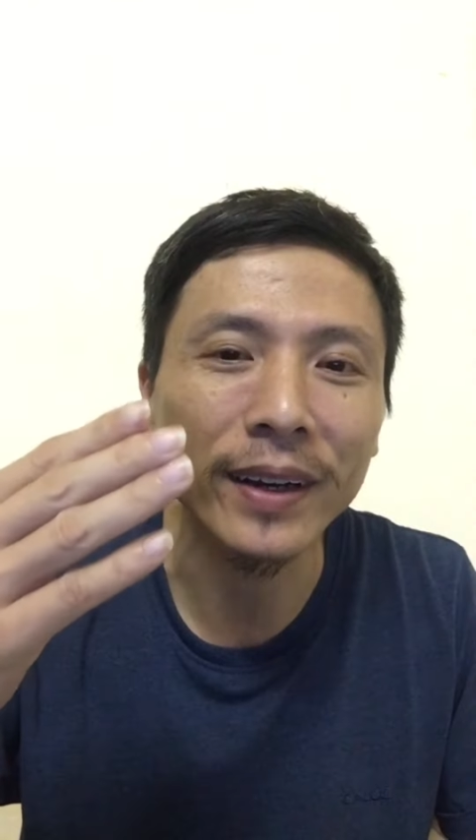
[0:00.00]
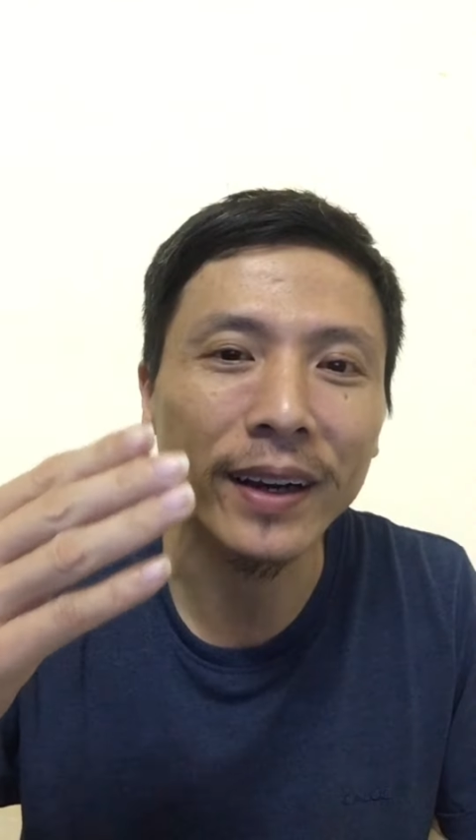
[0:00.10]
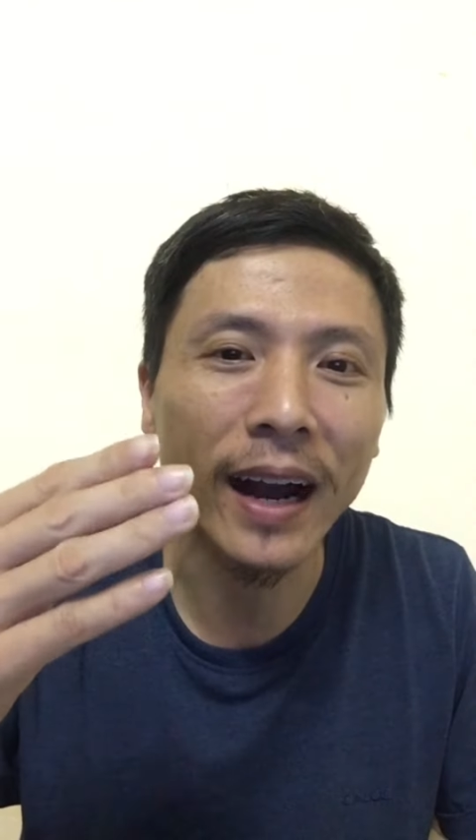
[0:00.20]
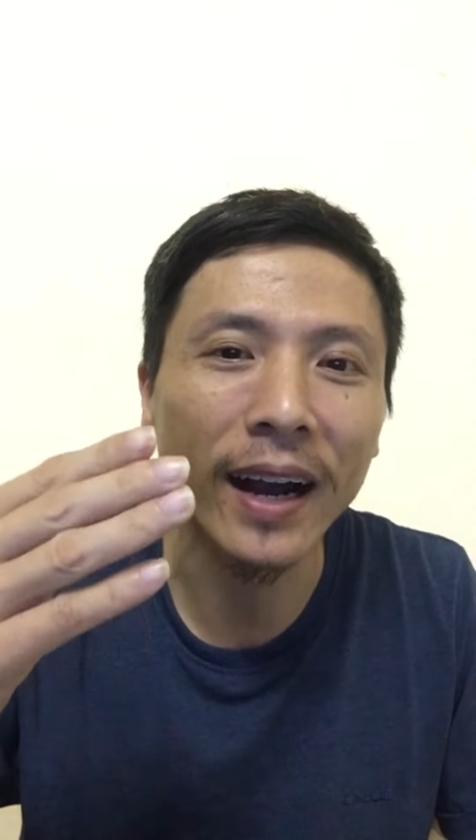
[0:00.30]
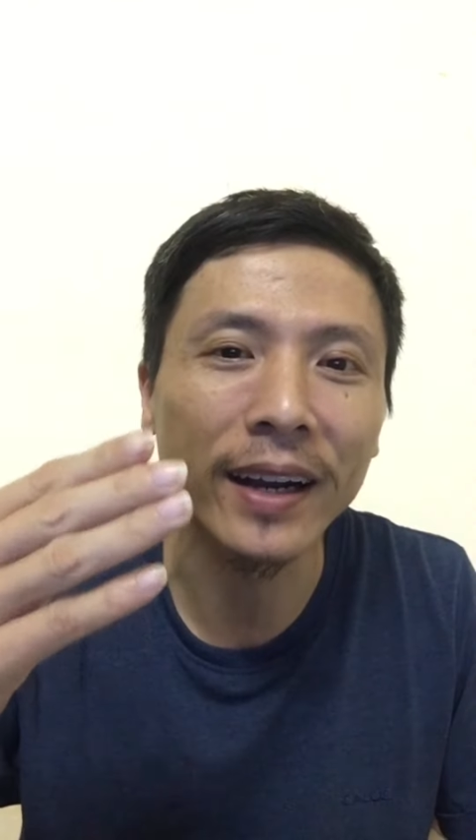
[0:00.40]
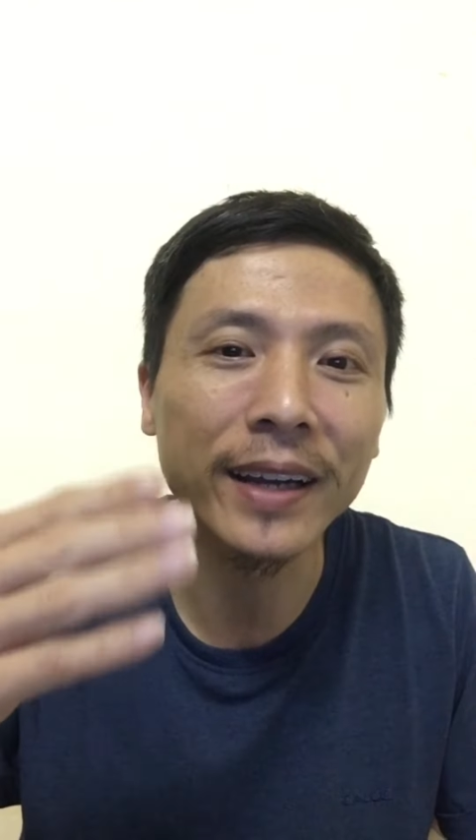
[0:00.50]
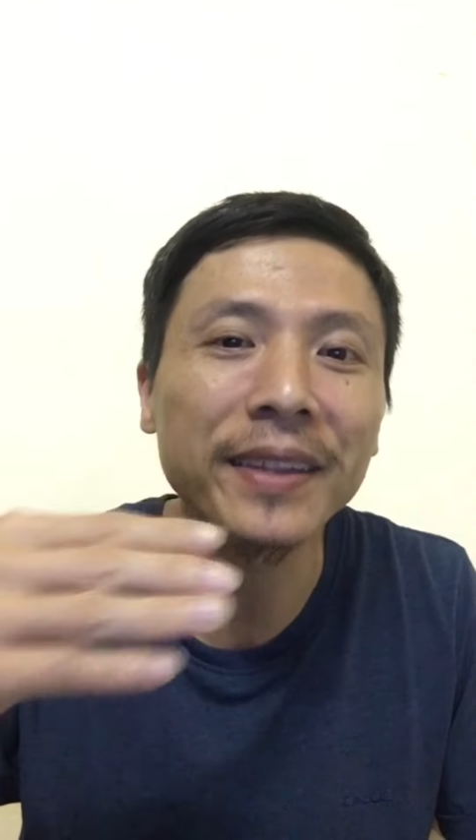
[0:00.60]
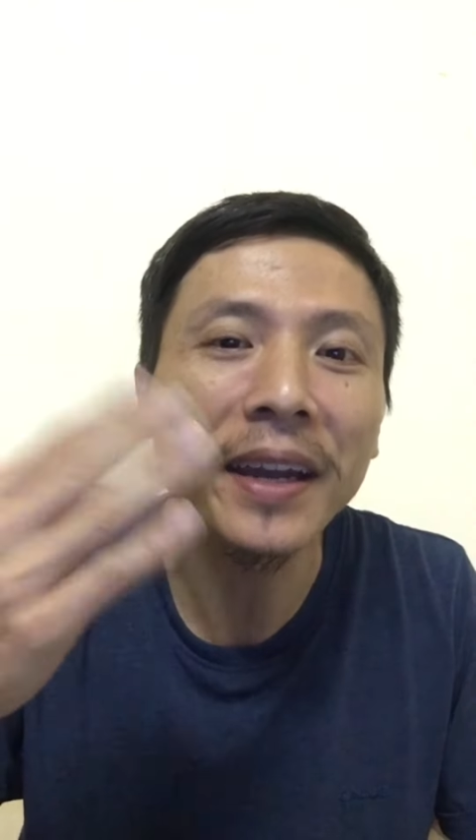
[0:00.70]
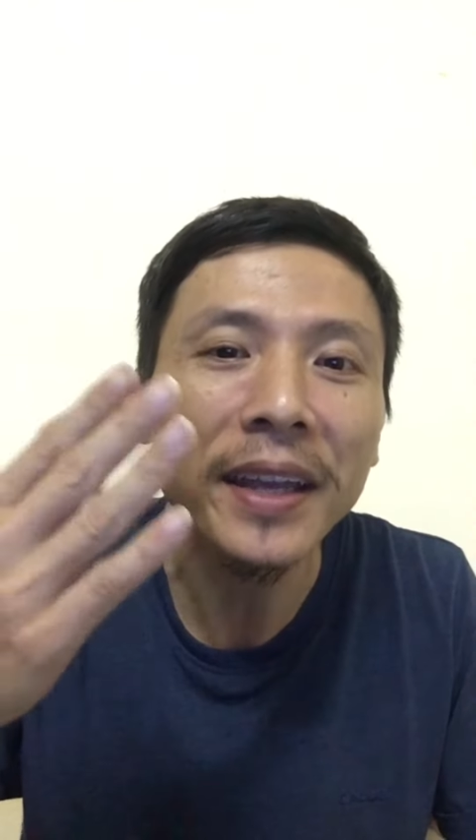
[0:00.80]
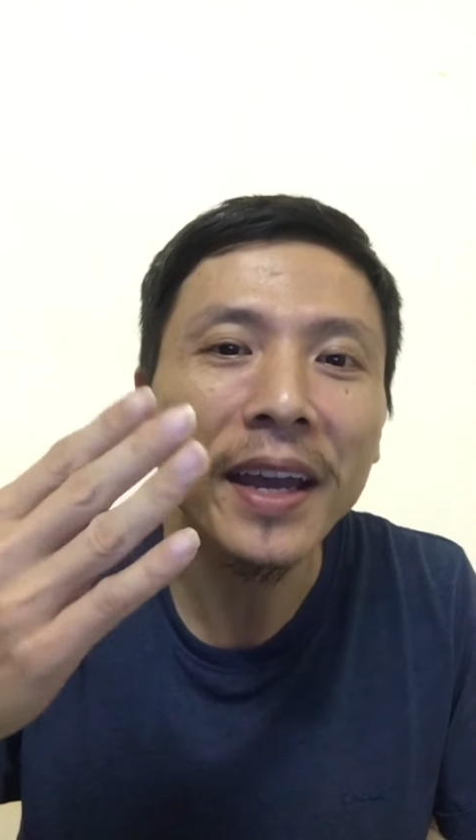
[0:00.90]
à, người
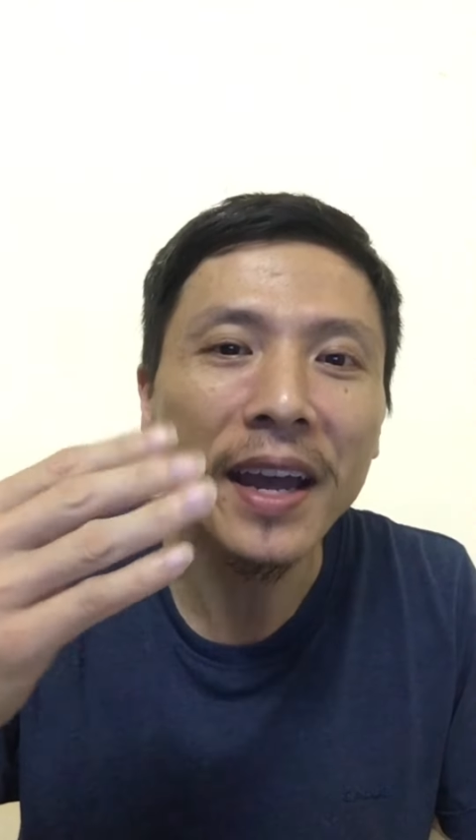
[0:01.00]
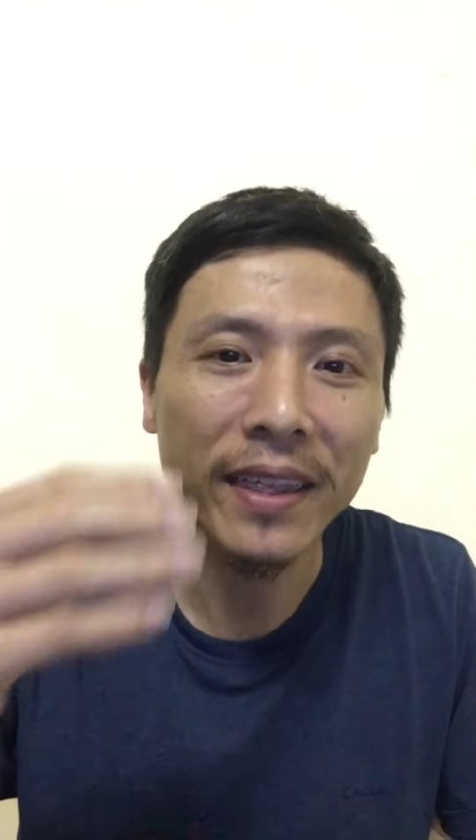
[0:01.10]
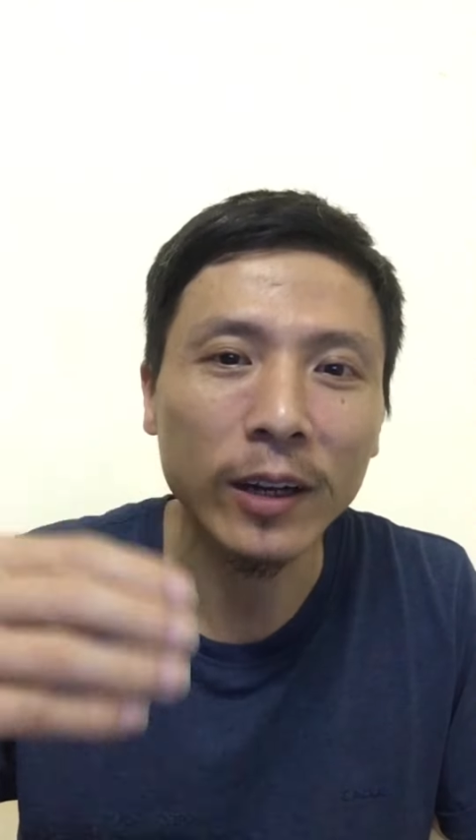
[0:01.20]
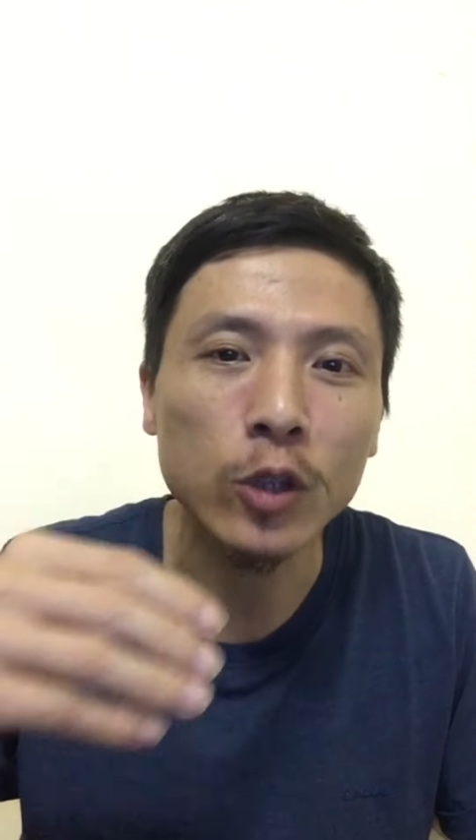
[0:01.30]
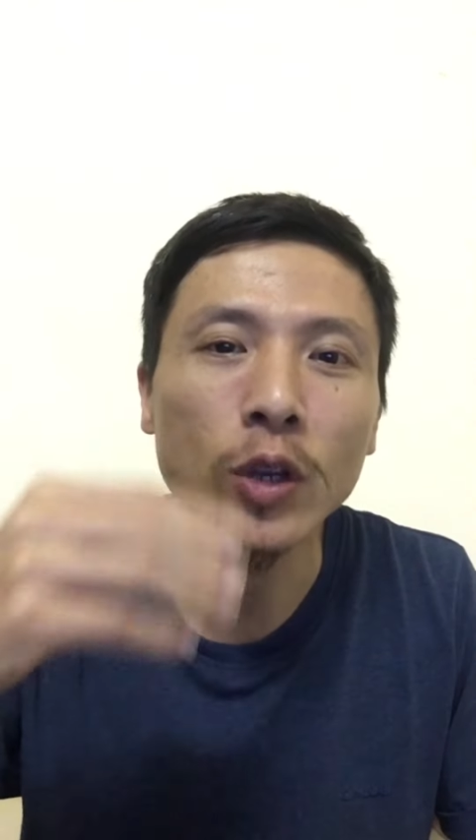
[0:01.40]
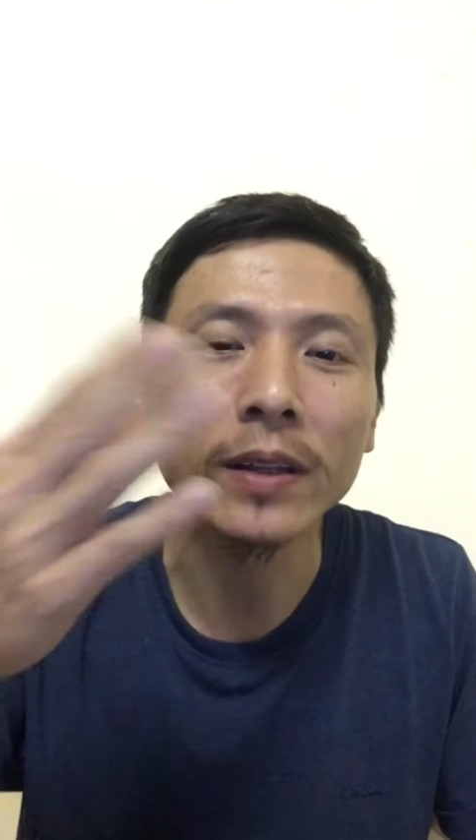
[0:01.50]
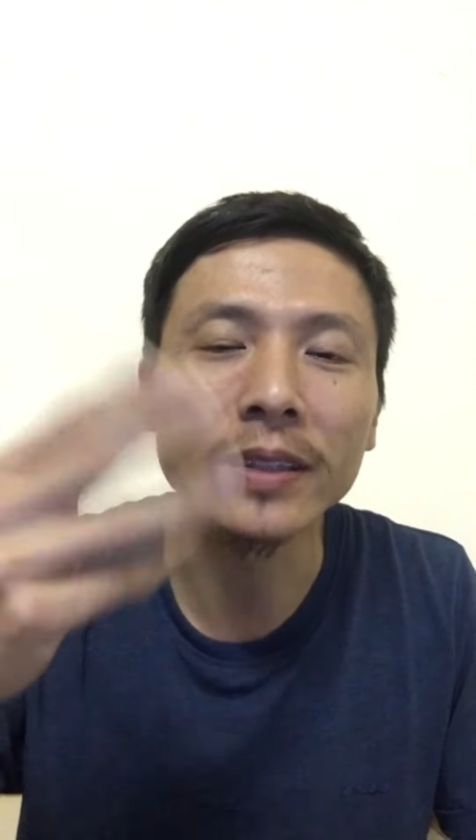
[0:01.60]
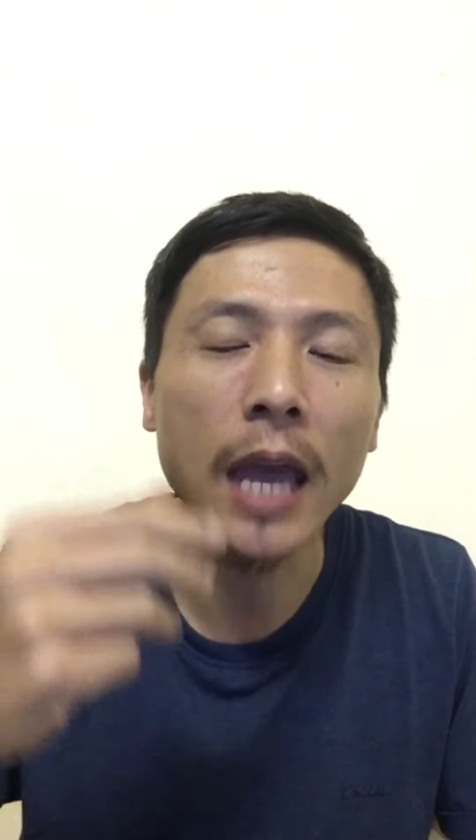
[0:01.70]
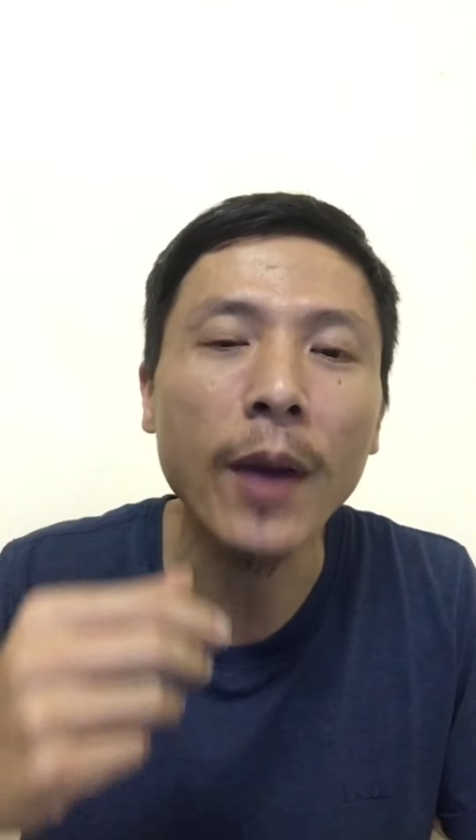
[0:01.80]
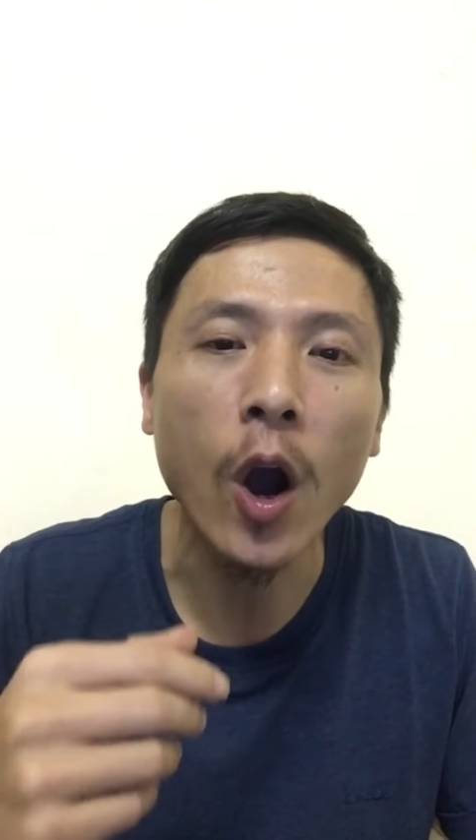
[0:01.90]
tây là nói chuyện thực
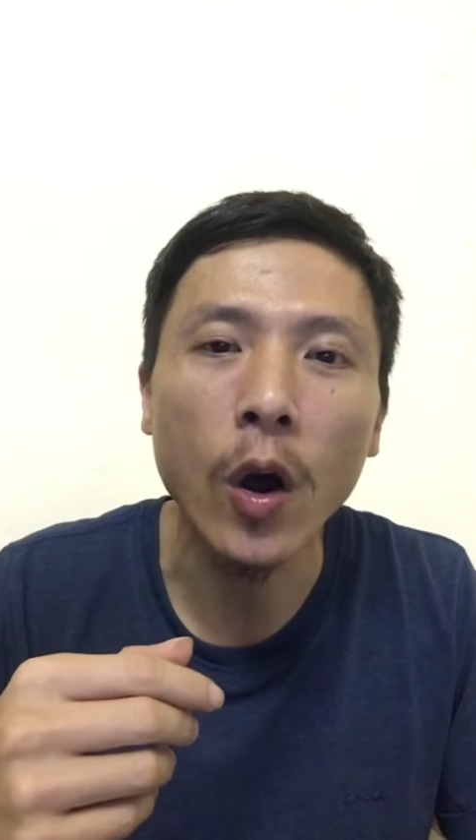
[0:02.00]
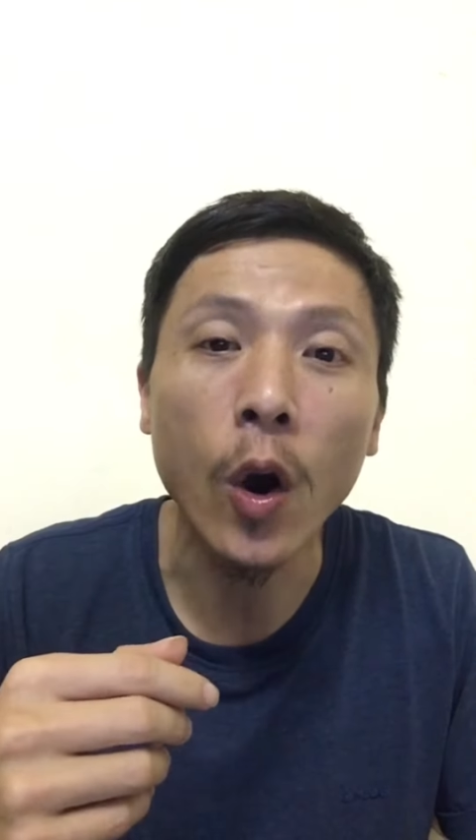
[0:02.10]
tế mà họ